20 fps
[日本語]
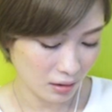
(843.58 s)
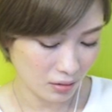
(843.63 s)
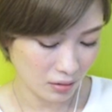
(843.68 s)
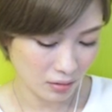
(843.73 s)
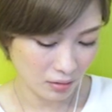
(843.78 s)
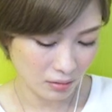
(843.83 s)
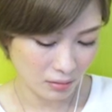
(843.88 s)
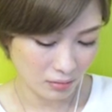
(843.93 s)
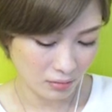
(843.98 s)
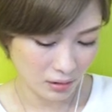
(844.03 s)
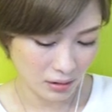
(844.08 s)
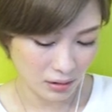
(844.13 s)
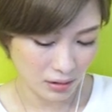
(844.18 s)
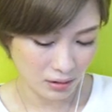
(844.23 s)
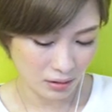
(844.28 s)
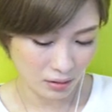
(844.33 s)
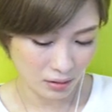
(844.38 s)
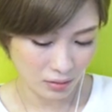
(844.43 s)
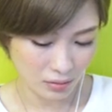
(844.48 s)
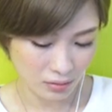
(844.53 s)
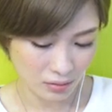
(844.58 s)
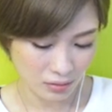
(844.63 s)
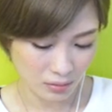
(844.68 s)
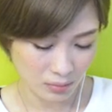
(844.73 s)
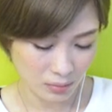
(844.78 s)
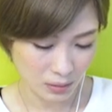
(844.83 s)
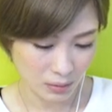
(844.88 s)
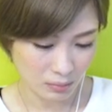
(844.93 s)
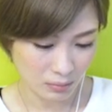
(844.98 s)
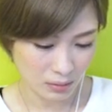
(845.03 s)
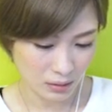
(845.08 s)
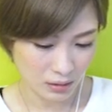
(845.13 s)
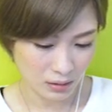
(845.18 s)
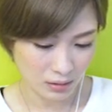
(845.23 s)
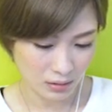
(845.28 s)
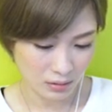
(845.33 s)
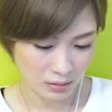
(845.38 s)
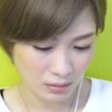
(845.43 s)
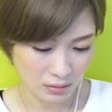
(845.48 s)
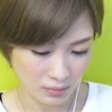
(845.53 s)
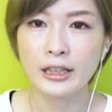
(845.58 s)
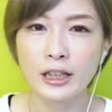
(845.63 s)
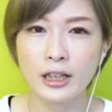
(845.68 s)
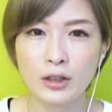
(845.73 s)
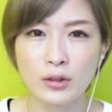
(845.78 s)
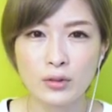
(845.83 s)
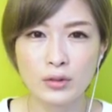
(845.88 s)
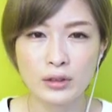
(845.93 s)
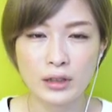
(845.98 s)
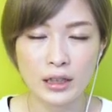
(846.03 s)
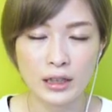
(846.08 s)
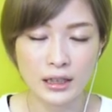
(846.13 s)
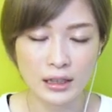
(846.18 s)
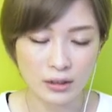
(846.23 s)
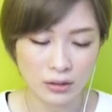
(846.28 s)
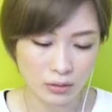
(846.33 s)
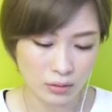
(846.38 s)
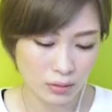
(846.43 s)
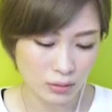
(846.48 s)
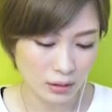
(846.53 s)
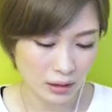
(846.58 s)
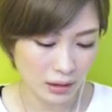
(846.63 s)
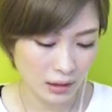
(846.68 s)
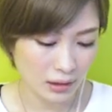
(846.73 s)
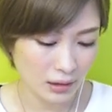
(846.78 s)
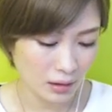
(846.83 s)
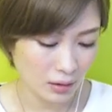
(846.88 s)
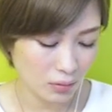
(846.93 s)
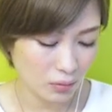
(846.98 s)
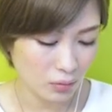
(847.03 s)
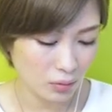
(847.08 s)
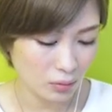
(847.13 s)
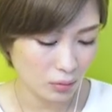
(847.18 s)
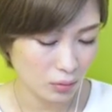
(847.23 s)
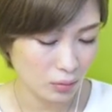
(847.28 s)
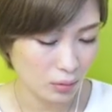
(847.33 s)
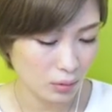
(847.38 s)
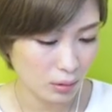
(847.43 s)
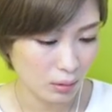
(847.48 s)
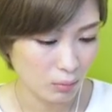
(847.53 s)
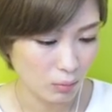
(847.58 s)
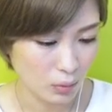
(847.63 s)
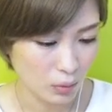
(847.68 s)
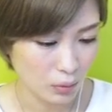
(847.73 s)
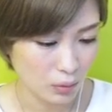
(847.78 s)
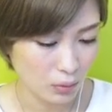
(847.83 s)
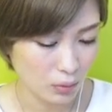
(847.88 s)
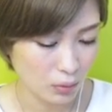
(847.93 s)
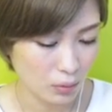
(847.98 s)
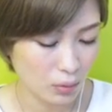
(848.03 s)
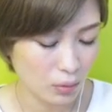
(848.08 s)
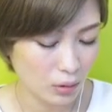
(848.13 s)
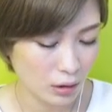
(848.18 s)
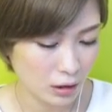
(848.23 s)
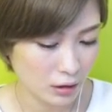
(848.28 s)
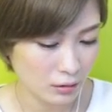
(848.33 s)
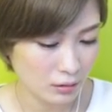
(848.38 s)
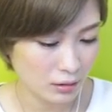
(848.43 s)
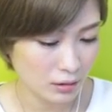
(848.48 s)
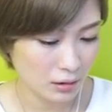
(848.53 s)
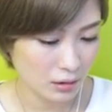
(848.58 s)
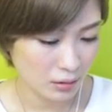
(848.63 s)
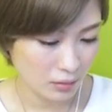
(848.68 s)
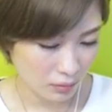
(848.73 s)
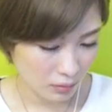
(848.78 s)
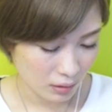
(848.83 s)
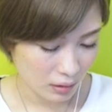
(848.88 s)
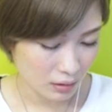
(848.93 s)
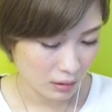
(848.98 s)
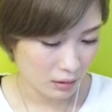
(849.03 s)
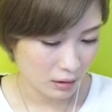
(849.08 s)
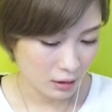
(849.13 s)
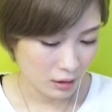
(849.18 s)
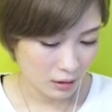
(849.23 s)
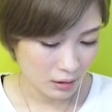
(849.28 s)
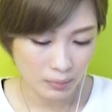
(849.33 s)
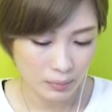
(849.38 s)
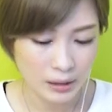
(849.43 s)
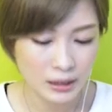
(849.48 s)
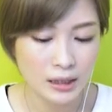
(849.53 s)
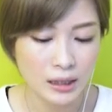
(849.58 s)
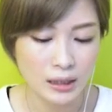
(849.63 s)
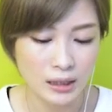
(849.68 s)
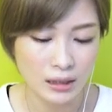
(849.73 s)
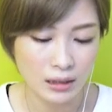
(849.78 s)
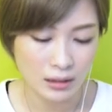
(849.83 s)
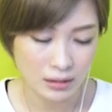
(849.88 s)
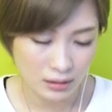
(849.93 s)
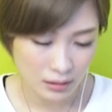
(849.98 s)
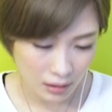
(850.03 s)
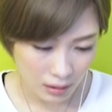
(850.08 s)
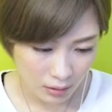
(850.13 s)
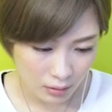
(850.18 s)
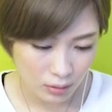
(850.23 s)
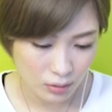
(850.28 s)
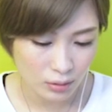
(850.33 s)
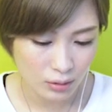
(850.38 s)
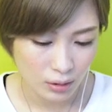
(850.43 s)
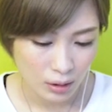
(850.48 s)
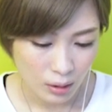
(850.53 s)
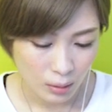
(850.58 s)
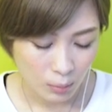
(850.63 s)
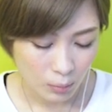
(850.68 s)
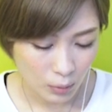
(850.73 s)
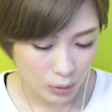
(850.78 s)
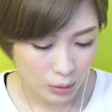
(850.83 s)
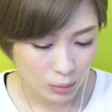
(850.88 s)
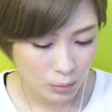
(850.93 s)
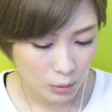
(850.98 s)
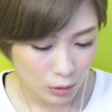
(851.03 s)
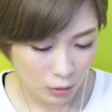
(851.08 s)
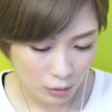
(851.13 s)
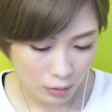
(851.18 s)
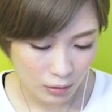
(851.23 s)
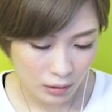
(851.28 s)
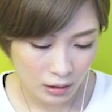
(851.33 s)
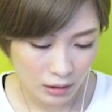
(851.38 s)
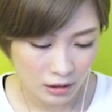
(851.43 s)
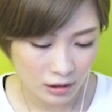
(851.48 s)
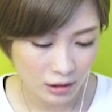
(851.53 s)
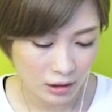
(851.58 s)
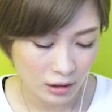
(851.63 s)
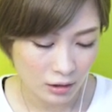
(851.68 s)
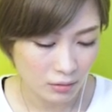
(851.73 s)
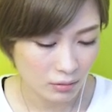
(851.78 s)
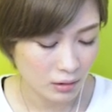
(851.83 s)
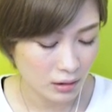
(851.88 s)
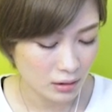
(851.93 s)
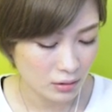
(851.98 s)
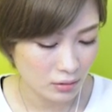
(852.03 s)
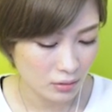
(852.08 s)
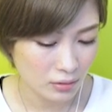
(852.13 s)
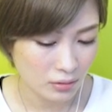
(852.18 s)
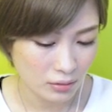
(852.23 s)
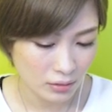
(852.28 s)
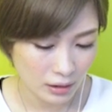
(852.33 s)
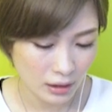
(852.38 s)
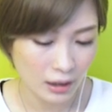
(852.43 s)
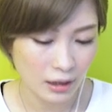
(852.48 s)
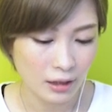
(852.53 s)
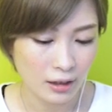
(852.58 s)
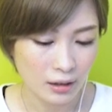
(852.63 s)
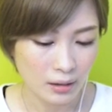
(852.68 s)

けると嬉しいなと思います。で、結構ね、ギルドでやれることとかも多かったりとか、みんなでやっていくものも多かったりとかするので、